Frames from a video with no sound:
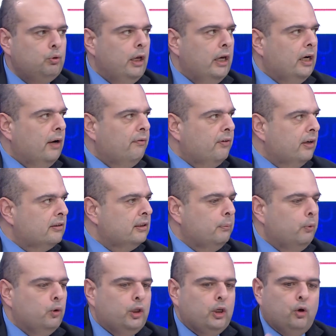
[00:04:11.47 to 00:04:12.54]
Güney Kafkasya
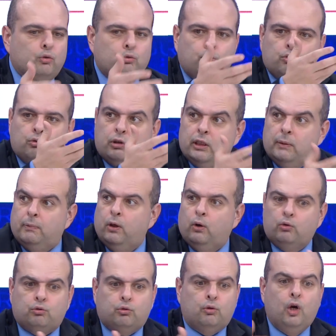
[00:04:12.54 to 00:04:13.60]
politikası olsun, Libya
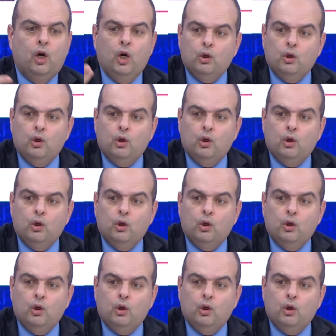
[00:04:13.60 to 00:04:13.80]
olsun,